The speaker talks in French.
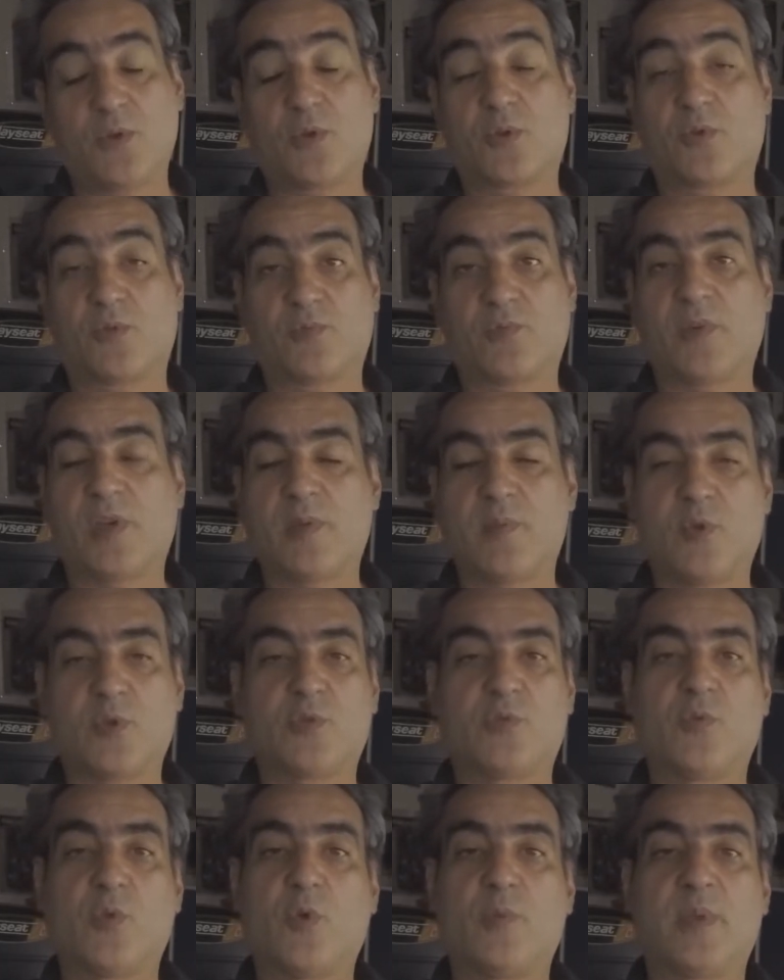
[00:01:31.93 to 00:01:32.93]
Donc vraiment,
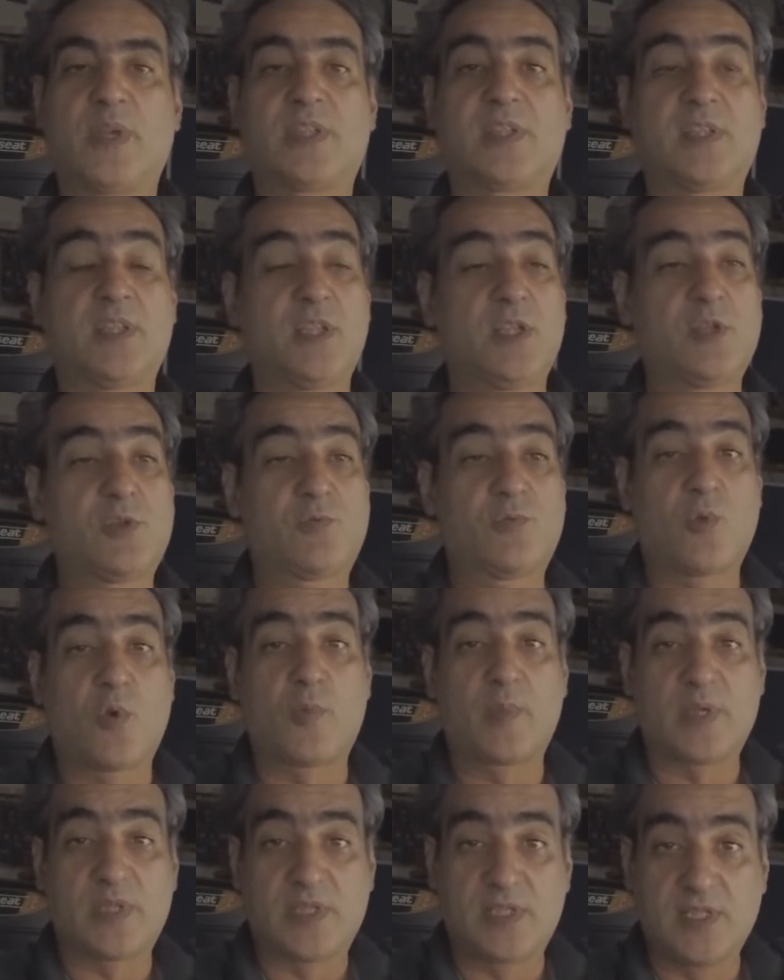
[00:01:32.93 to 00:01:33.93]
je vous remercie. Je vous
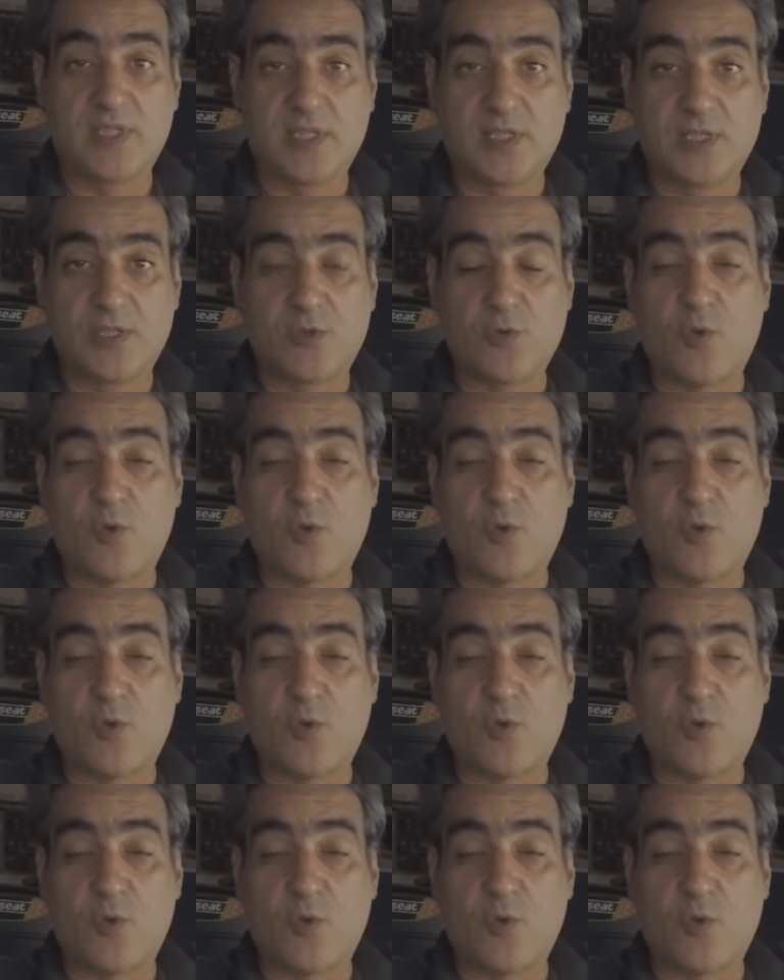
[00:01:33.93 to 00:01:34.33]
remercie.